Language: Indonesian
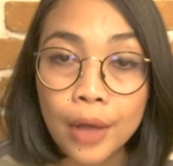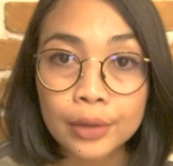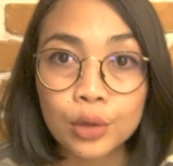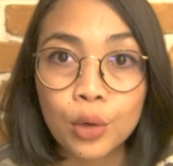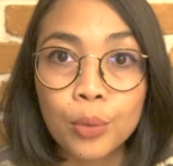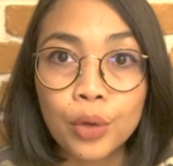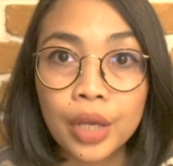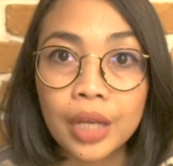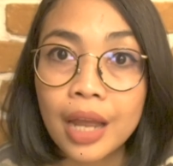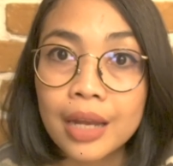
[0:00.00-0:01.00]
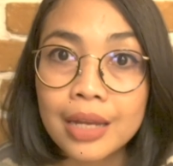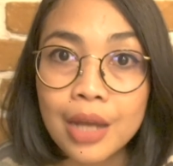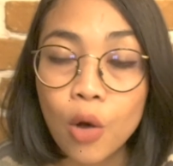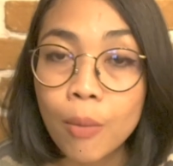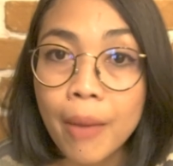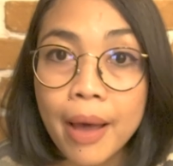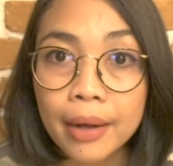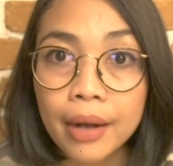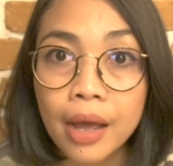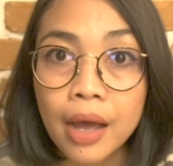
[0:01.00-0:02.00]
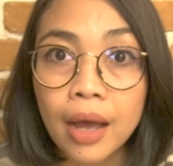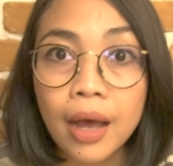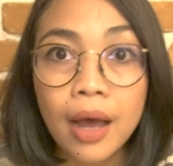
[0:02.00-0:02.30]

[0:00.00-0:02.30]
atau mungkin Nadia Omara